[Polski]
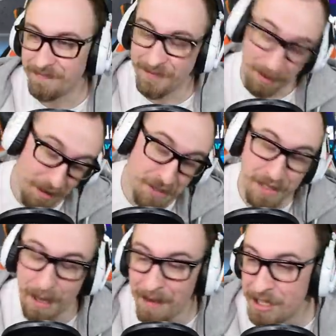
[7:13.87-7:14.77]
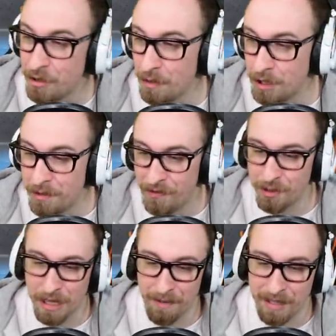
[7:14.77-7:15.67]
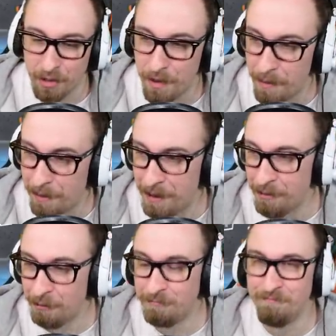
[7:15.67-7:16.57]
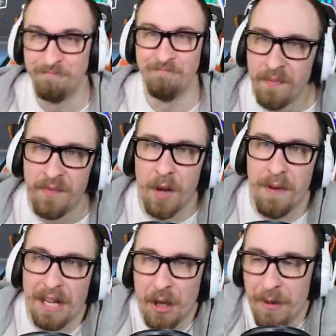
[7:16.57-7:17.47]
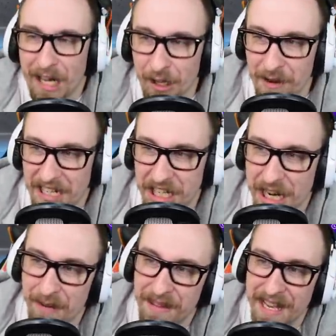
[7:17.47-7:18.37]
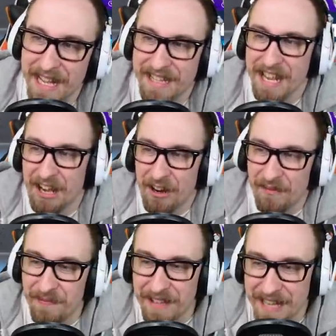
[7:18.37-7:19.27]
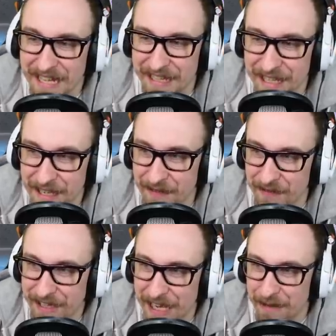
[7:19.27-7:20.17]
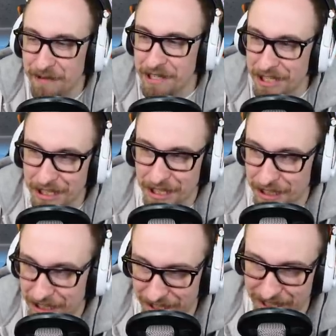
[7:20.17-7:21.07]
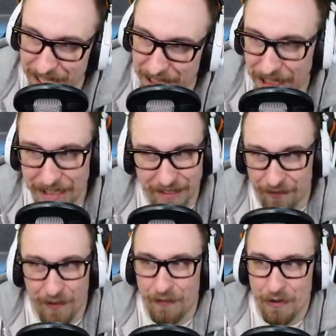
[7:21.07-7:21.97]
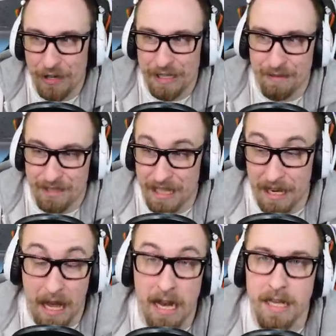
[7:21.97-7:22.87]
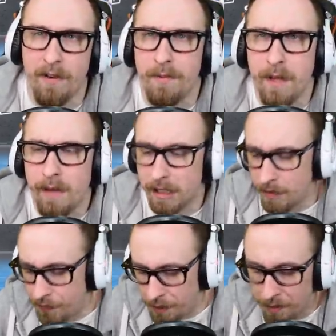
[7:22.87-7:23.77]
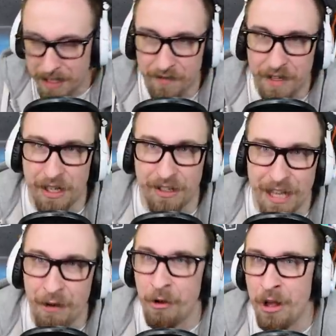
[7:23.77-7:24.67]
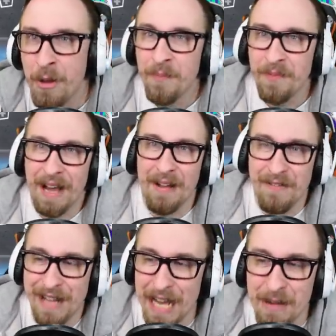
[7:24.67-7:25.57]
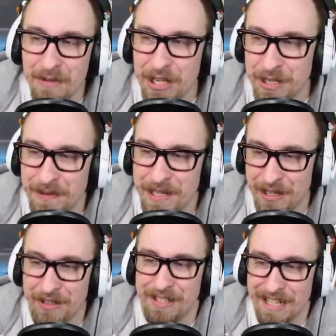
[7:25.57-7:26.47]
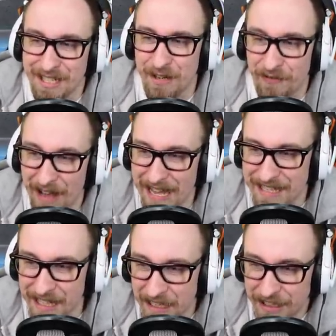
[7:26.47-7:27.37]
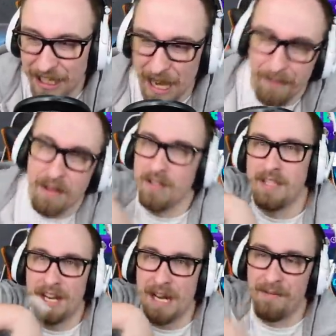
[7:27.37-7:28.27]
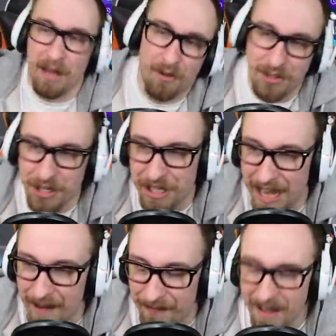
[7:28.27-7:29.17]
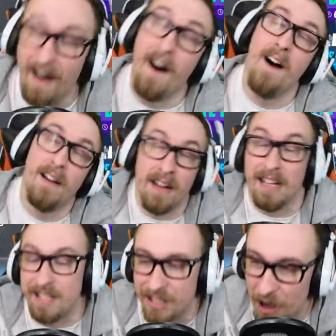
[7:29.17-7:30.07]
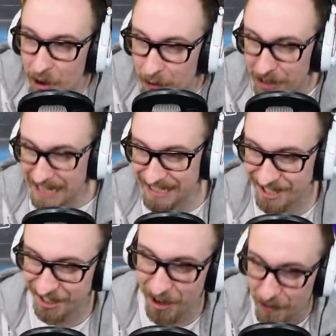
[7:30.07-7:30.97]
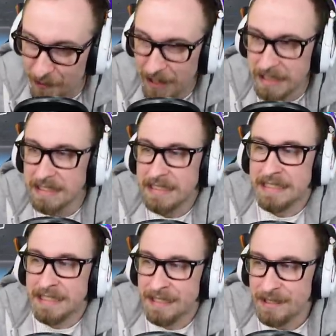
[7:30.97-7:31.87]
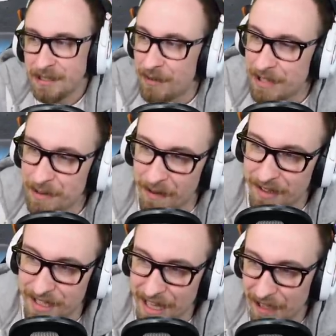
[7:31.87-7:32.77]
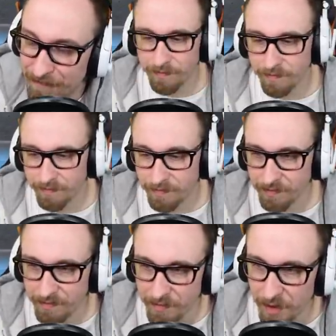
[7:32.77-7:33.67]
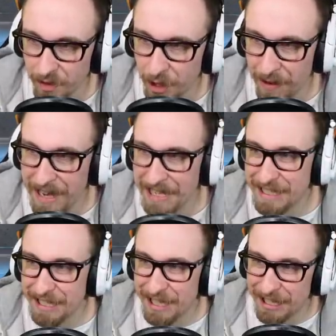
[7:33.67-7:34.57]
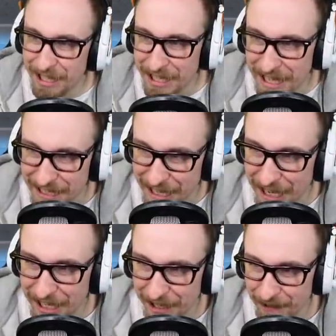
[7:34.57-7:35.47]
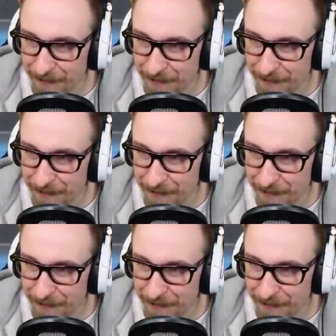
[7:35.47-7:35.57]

No może być na mesku, może mi wysłać na mesku, nie ma problemu. Dobra. Dobra, dobra, dobra, czekam na Yetiego. Yeti, wydaje mi się, że, te, że zostanie teraz faworytem, stary. Ale nie wiem, nie wiem jak ten filmik będzie wyglądał ale wydaje mi się, że będzie kozacki fest. Czekamy, zerkam na godzinkę. Oh, let's go, let's go. To będzie mocne. Dobra, jesteś Yeti, jesteś?